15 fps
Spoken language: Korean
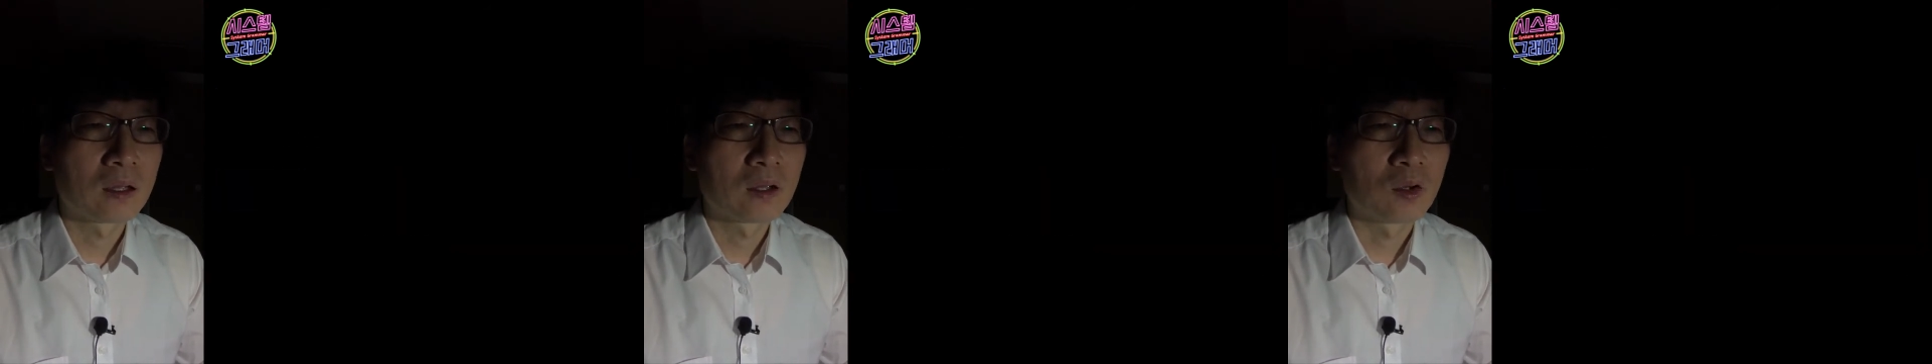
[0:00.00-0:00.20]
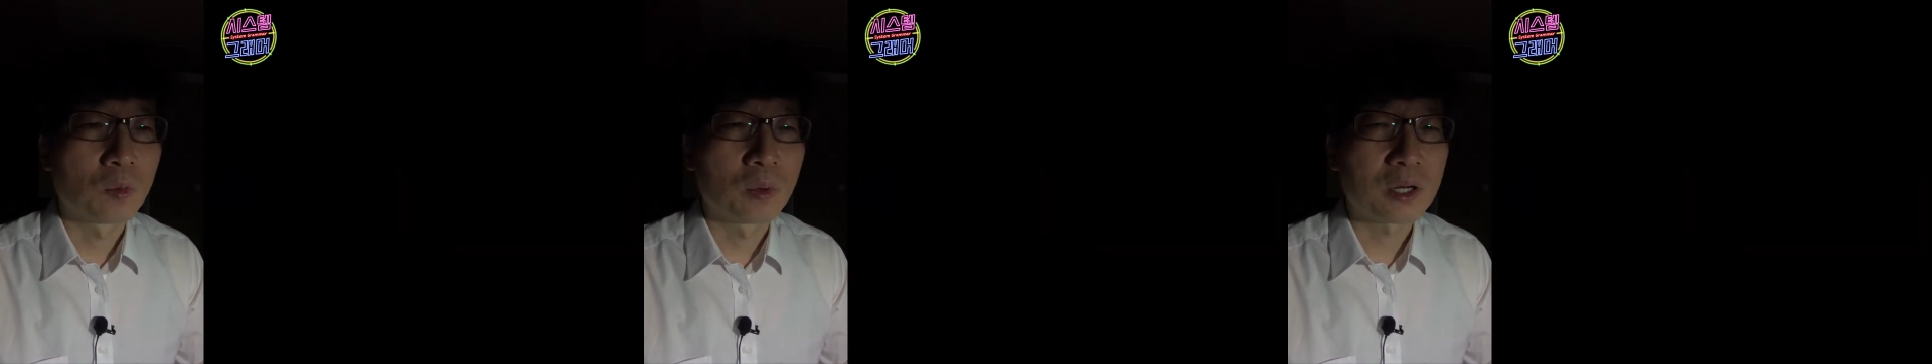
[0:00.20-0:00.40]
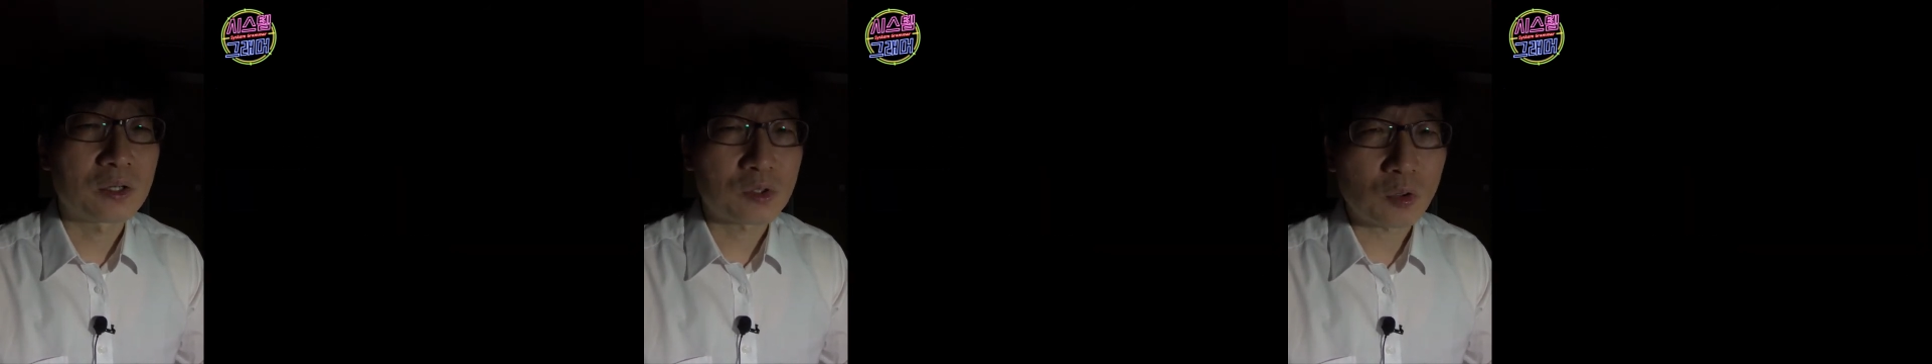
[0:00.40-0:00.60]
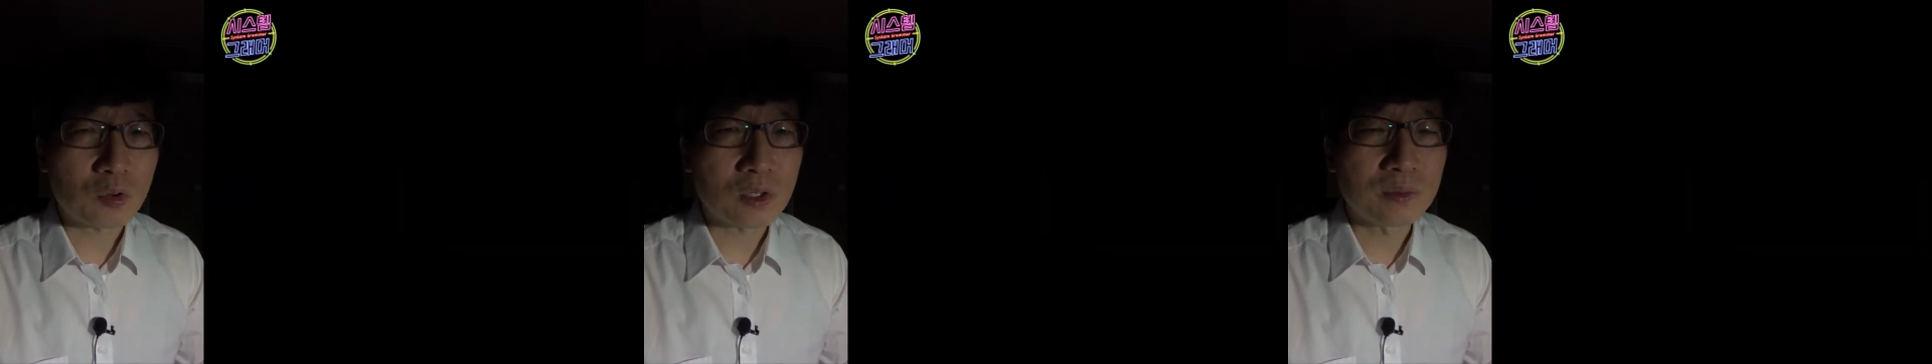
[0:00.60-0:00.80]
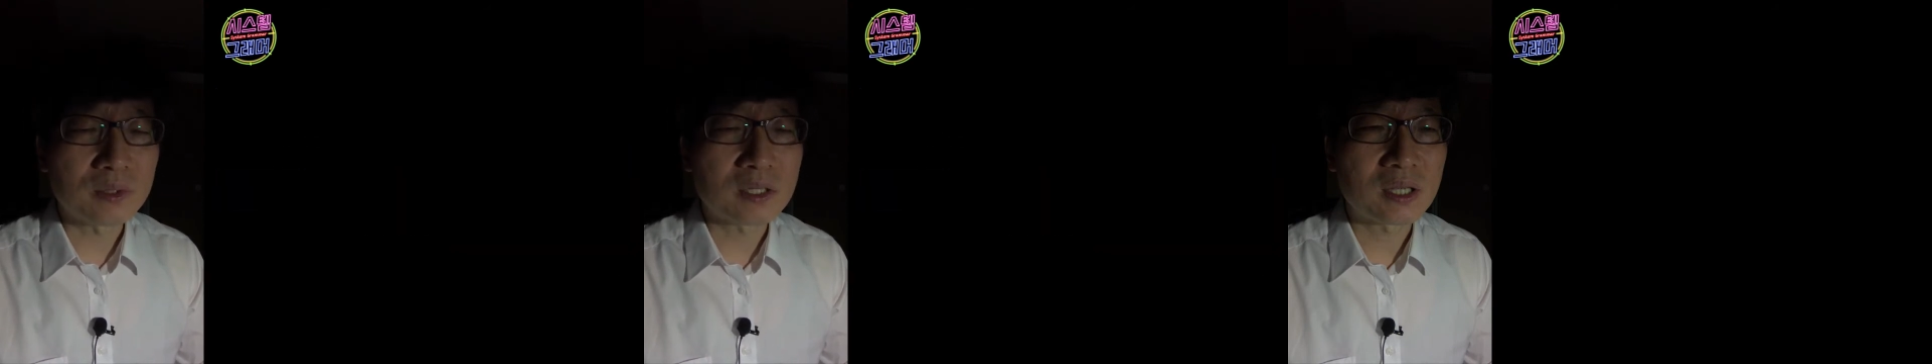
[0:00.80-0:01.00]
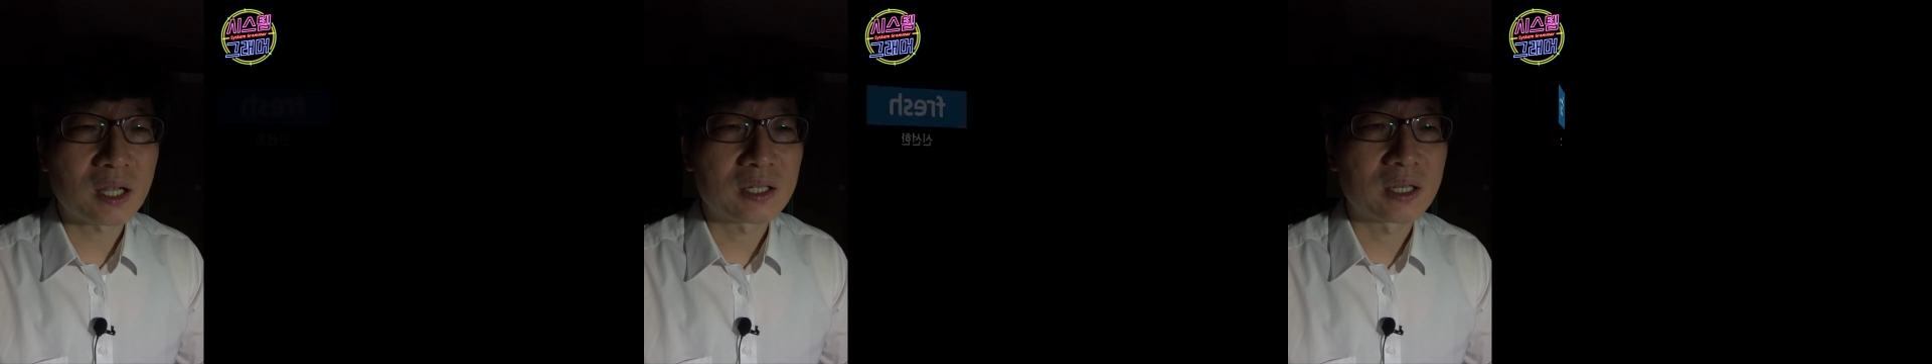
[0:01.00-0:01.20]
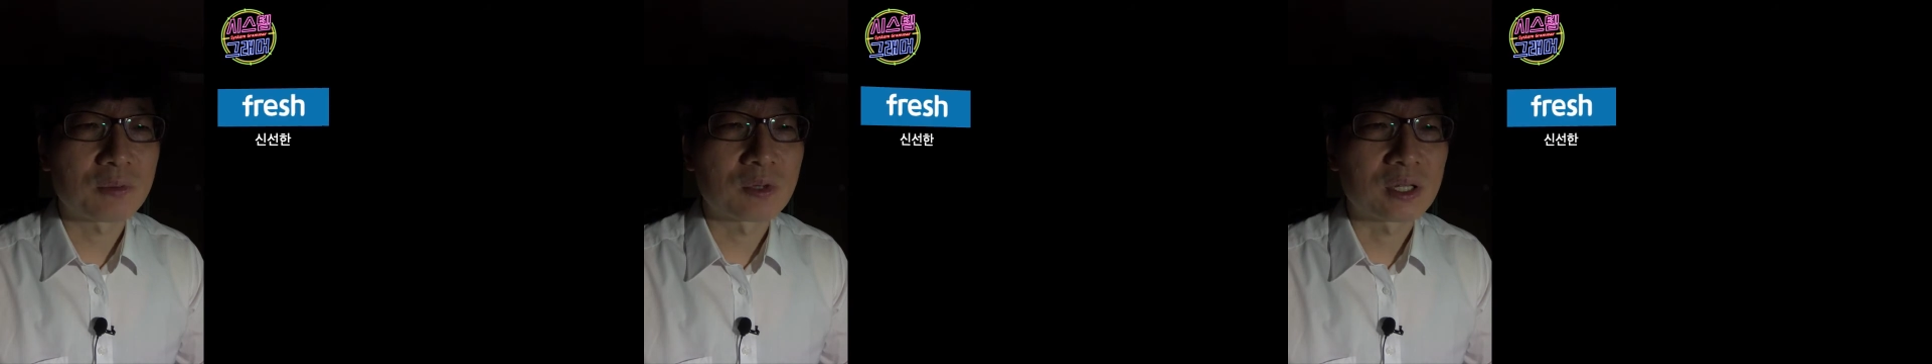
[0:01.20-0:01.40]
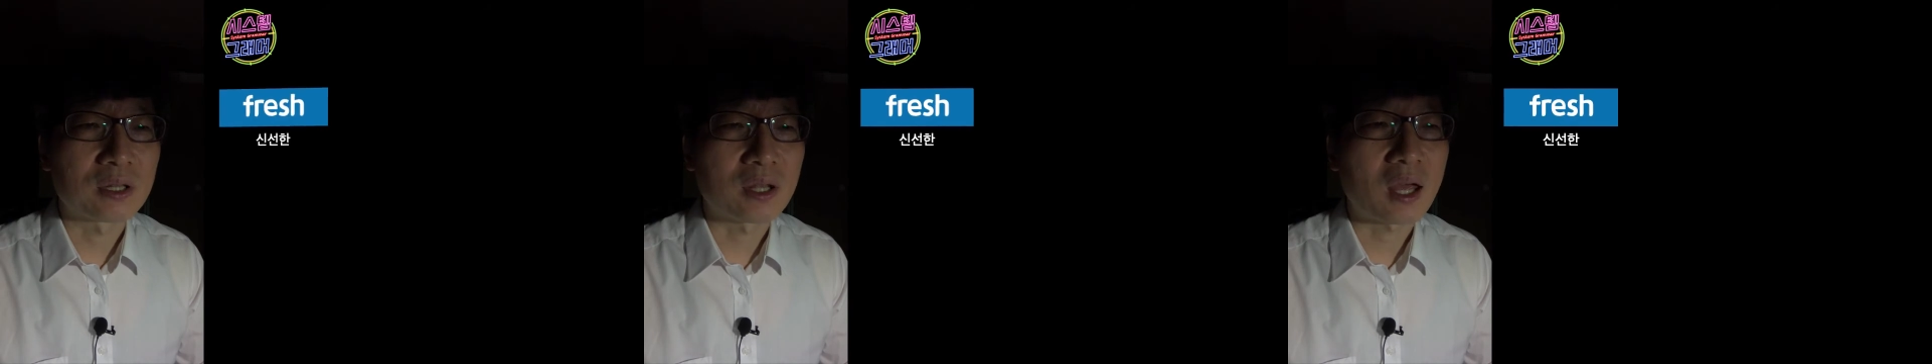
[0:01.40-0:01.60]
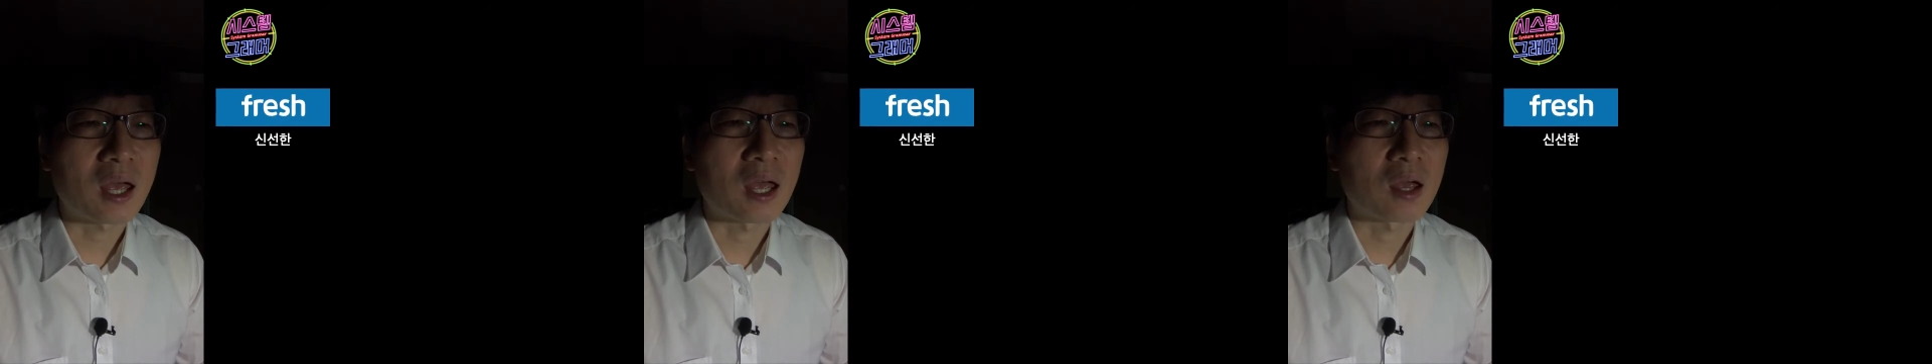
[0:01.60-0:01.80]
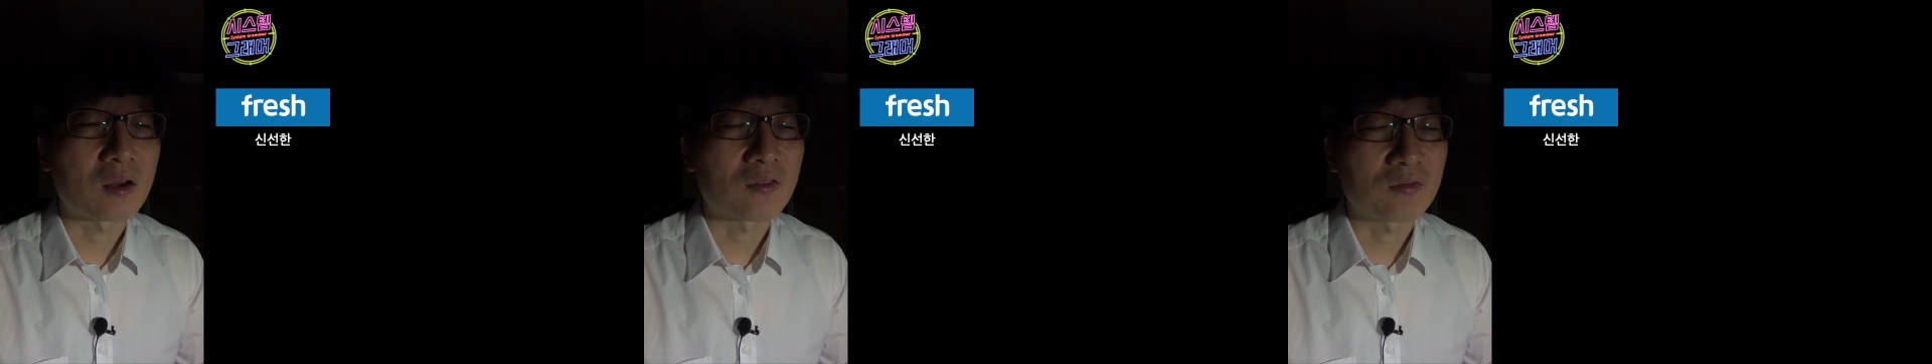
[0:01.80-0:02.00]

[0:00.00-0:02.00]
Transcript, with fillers: 이번엔 조금 특이한 예문인데